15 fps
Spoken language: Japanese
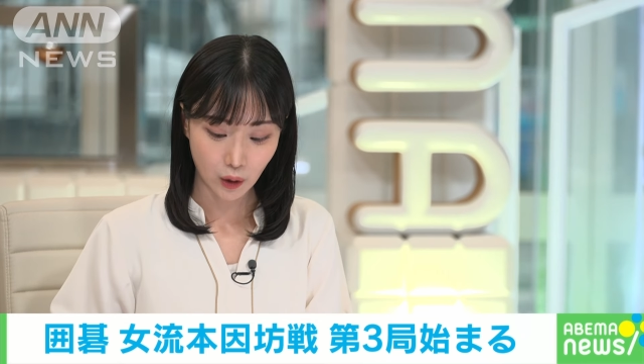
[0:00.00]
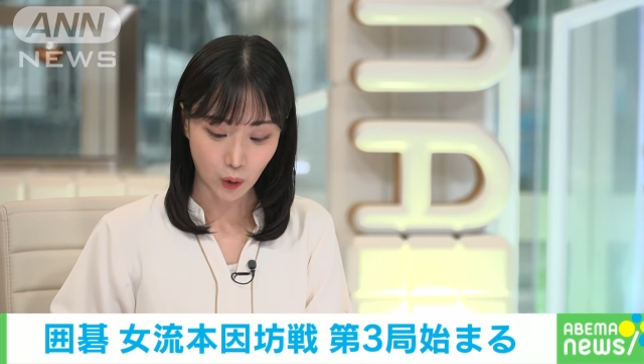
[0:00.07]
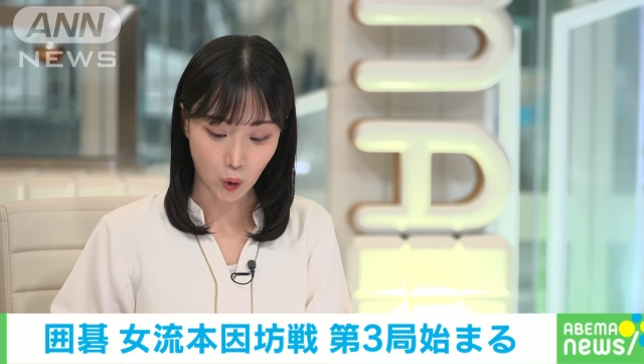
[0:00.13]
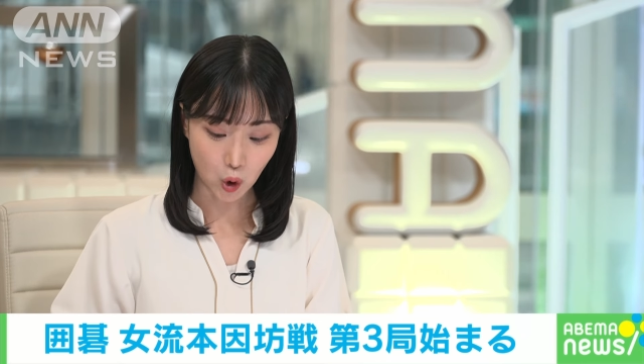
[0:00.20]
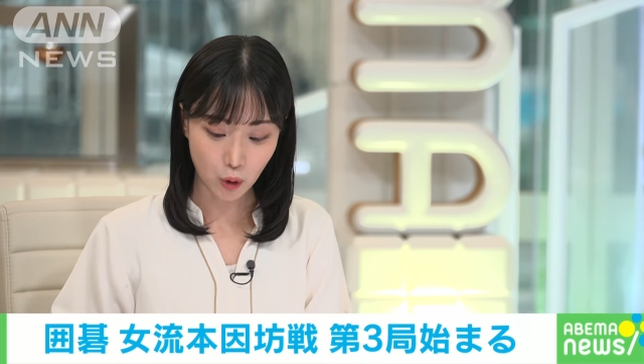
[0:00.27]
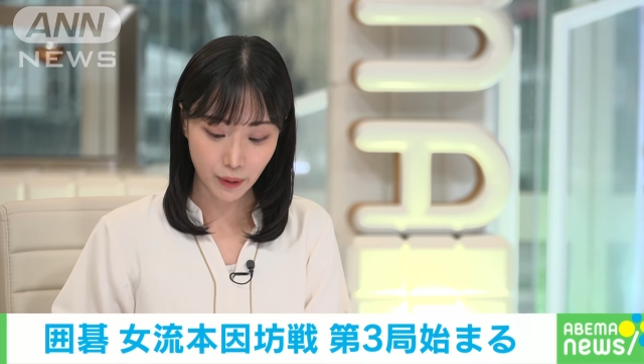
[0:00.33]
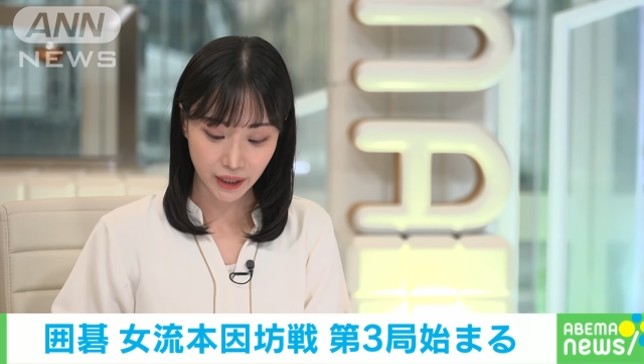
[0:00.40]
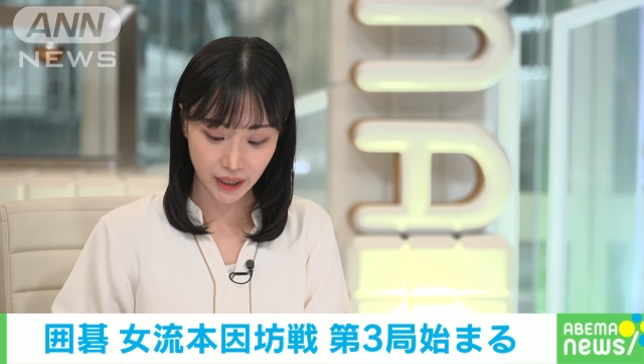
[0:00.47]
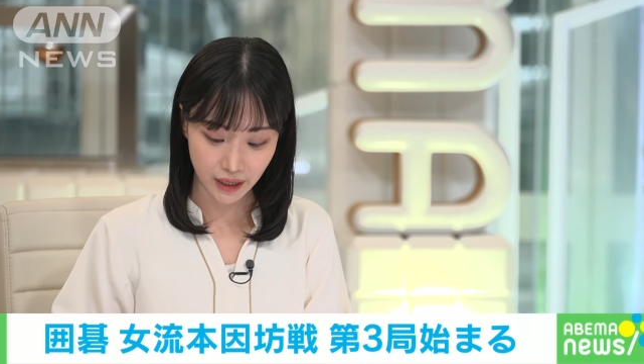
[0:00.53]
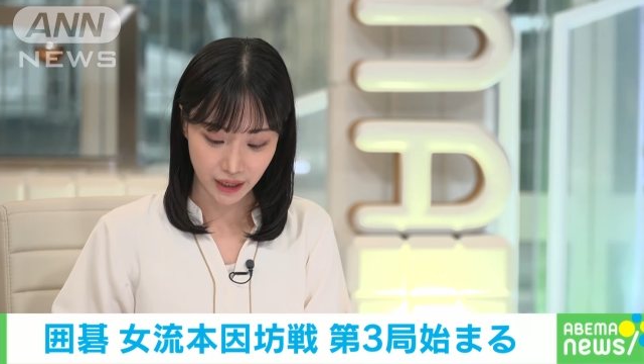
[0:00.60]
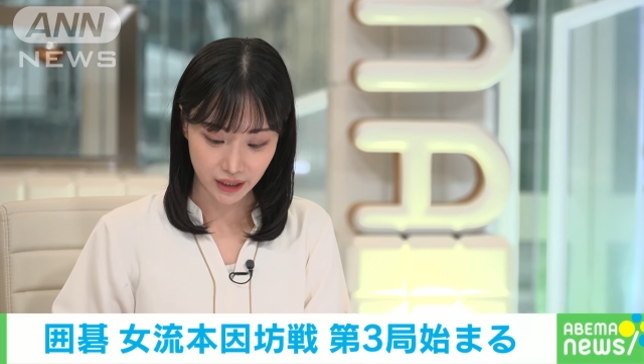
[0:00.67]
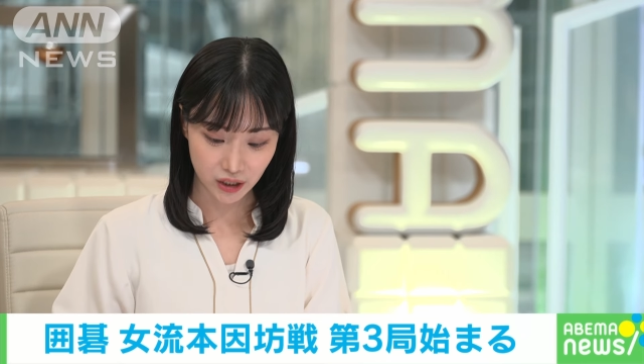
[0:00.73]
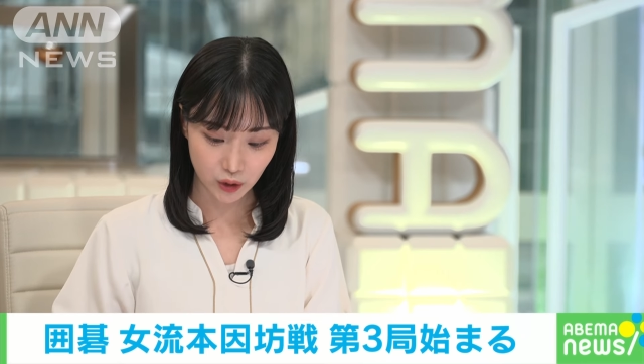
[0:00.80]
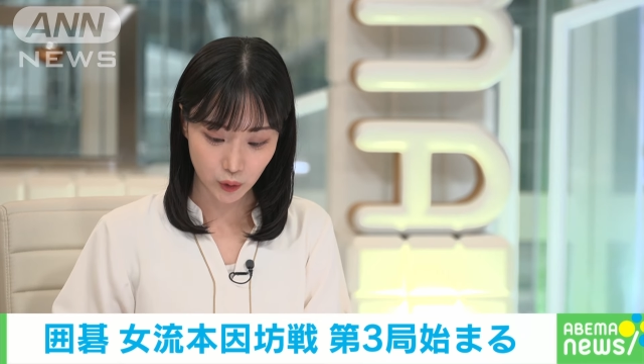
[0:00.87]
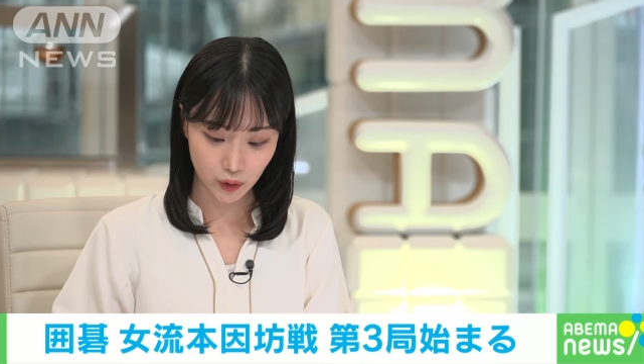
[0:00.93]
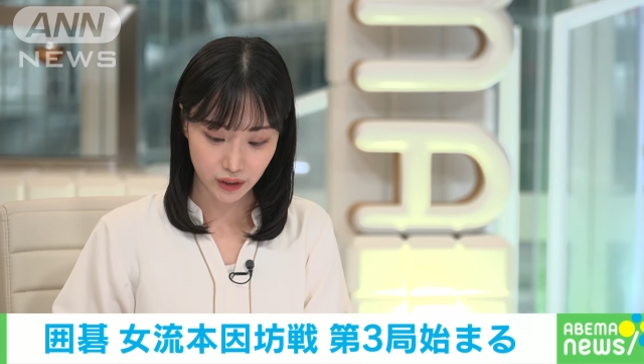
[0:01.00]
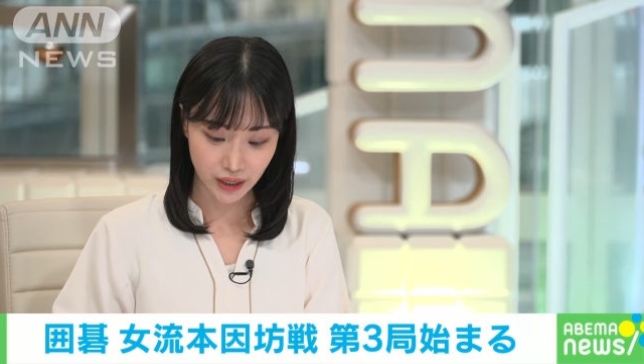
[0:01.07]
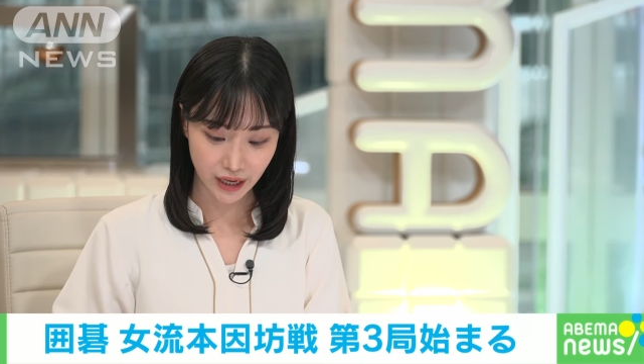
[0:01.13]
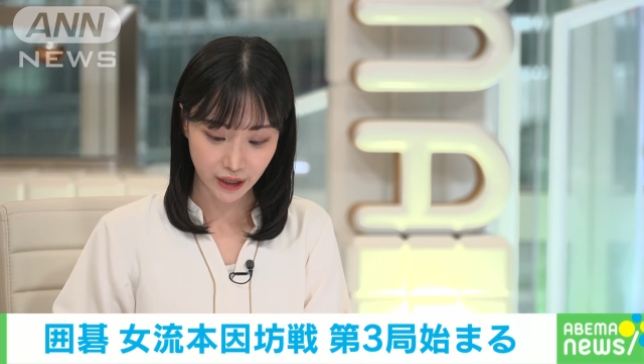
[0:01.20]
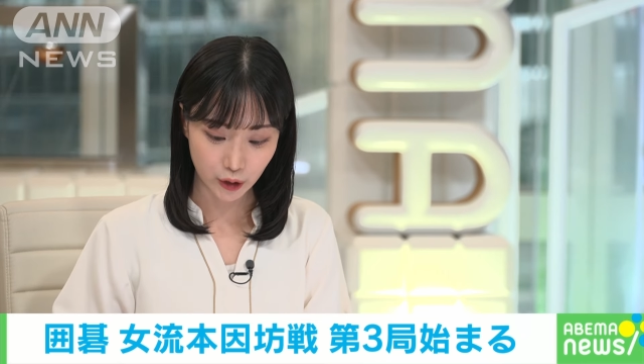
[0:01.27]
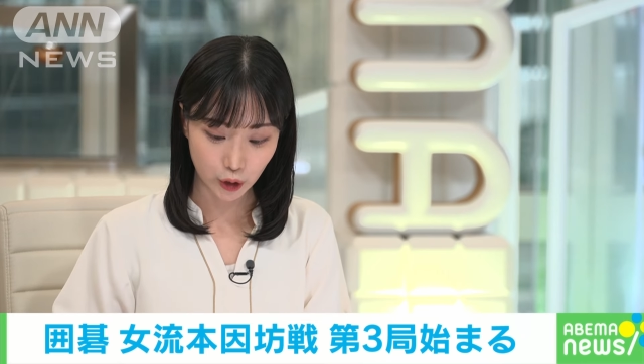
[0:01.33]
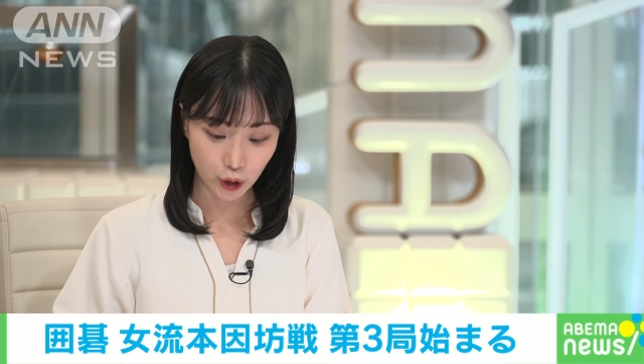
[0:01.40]
ここまで連勝し
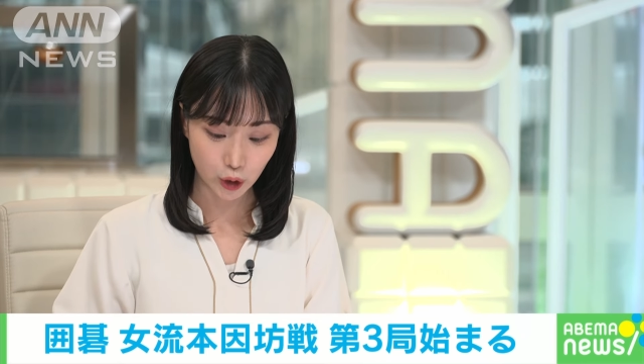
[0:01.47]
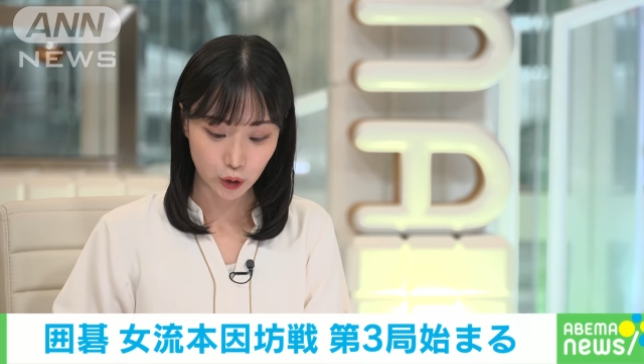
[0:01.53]
ている